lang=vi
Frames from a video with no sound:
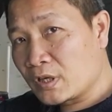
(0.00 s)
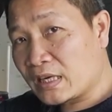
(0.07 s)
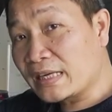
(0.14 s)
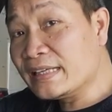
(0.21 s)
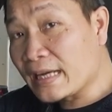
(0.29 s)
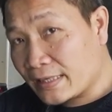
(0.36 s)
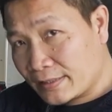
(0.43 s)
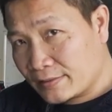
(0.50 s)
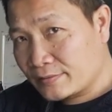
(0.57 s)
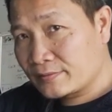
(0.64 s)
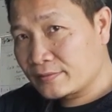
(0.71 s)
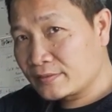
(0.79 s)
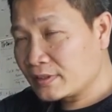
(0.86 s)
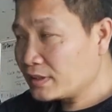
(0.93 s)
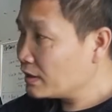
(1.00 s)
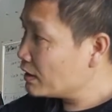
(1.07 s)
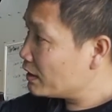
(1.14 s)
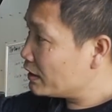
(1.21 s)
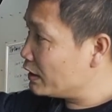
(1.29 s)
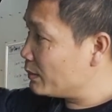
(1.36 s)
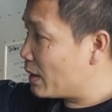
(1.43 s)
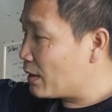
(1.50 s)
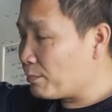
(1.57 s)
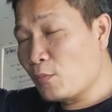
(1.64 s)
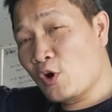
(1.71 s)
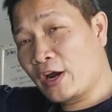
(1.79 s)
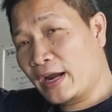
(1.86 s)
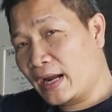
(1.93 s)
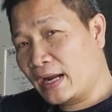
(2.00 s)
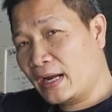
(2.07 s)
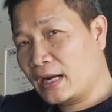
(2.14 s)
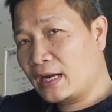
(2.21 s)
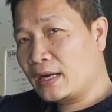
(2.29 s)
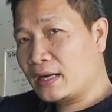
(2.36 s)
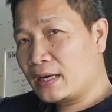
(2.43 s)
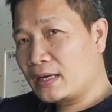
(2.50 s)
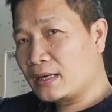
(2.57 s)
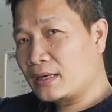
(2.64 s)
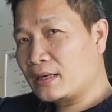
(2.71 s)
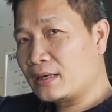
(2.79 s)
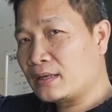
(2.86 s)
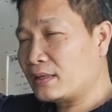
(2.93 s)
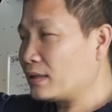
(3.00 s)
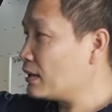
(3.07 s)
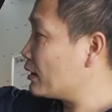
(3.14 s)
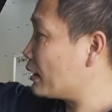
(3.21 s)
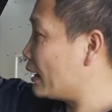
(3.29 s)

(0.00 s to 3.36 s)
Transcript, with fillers: cách nhiệt khi mà mùa hè là